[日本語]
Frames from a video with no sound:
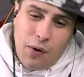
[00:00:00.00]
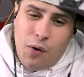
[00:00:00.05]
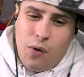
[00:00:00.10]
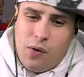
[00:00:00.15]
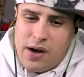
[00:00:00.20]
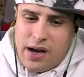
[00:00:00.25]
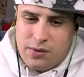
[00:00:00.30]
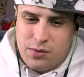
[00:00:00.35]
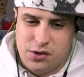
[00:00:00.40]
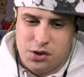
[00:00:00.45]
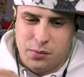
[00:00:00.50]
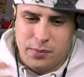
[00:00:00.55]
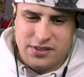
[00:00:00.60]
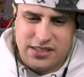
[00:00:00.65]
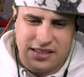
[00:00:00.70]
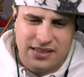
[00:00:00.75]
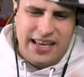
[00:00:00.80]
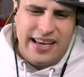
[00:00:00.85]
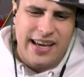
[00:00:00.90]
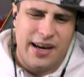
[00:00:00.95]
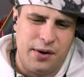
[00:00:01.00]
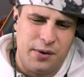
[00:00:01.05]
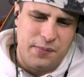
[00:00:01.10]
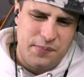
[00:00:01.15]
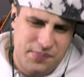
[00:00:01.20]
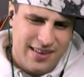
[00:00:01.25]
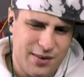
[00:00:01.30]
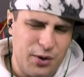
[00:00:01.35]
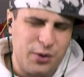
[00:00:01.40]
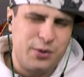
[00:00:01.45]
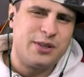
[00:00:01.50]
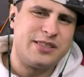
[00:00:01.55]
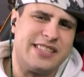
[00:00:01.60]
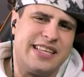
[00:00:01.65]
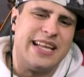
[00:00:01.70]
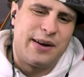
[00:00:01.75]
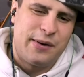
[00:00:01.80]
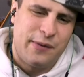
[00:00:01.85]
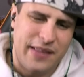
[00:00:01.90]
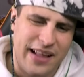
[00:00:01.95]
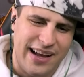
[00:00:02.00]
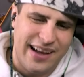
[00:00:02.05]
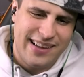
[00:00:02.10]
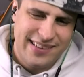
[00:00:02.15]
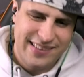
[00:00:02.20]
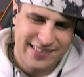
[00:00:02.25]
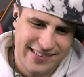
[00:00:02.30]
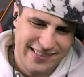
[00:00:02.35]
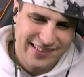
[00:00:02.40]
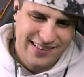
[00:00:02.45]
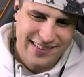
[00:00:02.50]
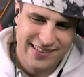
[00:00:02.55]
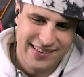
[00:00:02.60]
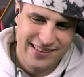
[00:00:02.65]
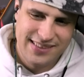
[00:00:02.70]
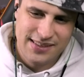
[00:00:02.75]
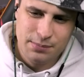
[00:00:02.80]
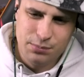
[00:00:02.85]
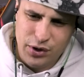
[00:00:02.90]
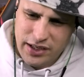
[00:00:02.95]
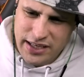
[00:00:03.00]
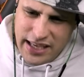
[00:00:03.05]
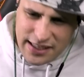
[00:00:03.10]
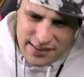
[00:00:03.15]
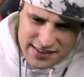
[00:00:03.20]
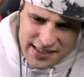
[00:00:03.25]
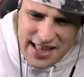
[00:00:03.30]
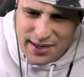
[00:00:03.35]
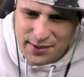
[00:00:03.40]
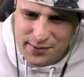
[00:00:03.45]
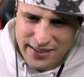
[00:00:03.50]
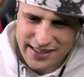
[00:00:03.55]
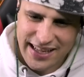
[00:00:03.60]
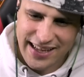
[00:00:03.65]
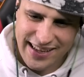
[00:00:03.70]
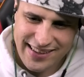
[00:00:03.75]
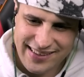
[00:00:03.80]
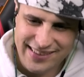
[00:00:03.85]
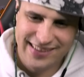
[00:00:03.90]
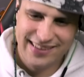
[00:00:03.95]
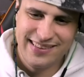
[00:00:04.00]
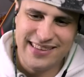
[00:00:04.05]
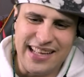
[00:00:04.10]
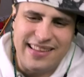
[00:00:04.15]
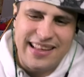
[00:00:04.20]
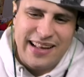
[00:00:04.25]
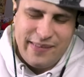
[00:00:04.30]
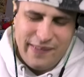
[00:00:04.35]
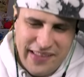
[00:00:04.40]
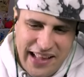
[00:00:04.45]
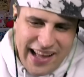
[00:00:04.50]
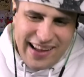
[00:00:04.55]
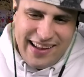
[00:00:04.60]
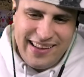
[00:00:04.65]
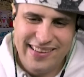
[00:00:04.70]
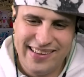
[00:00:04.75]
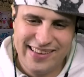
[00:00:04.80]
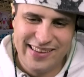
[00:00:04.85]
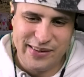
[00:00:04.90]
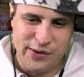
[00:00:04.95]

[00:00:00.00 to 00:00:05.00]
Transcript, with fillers: い音楽の趣味絶対合うロック好きだろうな VK 好きなのかななんだろうな